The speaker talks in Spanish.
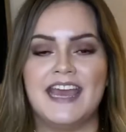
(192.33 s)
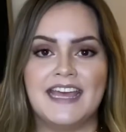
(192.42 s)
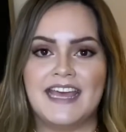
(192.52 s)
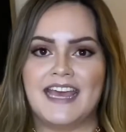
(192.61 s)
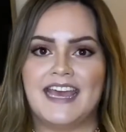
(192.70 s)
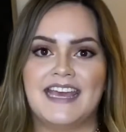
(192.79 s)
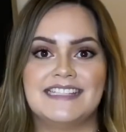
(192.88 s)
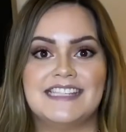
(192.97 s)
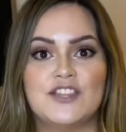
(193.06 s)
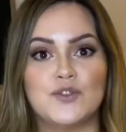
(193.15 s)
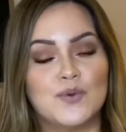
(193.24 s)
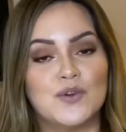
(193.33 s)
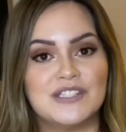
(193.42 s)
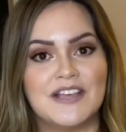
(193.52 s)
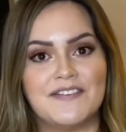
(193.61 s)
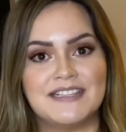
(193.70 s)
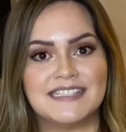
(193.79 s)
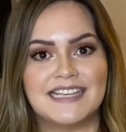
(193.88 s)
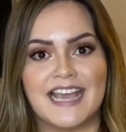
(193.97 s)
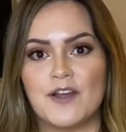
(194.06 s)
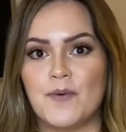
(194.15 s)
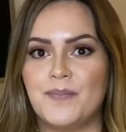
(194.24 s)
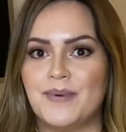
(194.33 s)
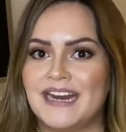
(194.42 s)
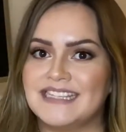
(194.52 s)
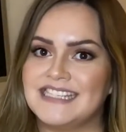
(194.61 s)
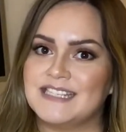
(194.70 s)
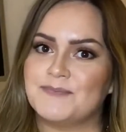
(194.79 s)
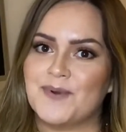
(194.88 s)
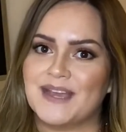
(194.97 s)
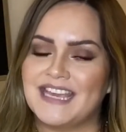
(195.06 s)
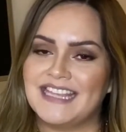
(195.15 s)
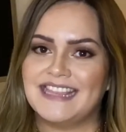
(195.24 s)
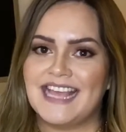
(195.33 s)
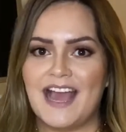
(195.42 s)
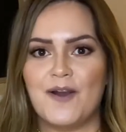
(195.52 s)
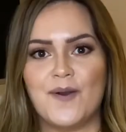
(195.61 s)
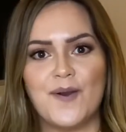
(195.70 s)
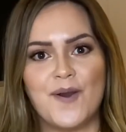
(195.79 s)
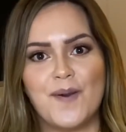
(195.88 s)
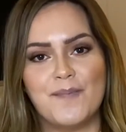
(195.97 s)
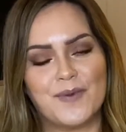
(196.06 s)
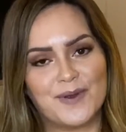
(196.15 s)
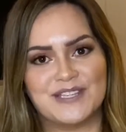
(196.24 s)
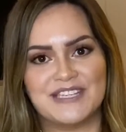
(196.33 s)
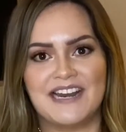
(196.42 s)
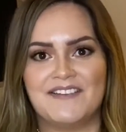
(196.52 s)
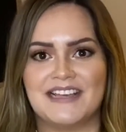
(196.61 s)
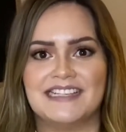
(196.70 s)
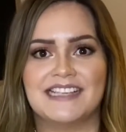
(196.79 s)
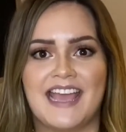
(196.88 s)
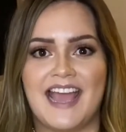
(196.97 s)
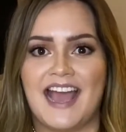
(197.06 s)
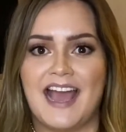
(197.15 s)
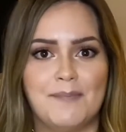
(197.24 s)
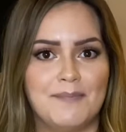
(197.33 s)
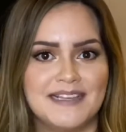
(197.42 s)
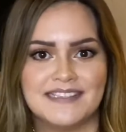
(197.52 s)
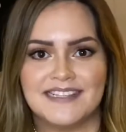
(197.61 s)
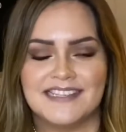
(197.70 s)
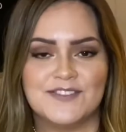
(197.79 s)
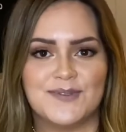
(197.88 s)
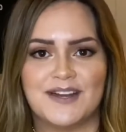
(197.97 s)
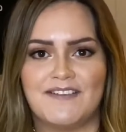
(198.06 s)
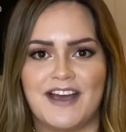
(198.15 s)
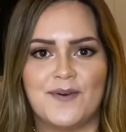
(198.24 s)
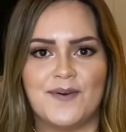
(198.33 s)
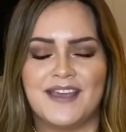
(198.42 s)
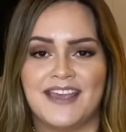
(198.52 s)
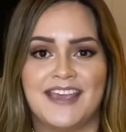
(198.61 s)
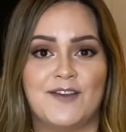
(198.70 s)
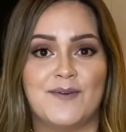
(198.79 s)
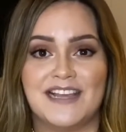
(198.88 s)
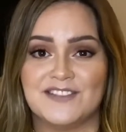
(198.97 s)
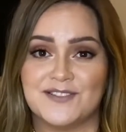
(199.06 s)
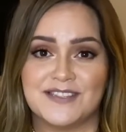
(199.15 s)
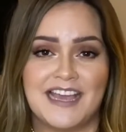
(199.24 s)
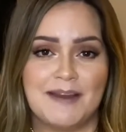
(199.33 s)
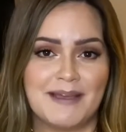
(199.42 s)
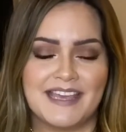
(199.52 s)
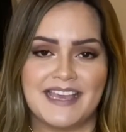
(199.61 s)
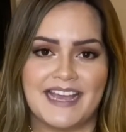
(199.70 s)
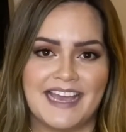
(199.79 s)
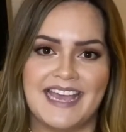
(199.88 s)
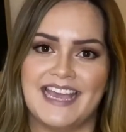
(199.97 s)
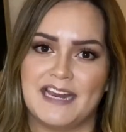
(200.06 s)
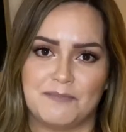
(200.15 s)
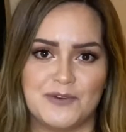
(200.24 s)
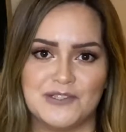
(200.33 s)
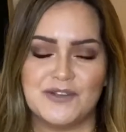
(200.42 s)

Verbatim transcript: Eh, si tú no sabes qué comprar, si esponjita o brocha, la verdad es que ambas hacen su trabajo y con las dos queda el maquillaje hermoso.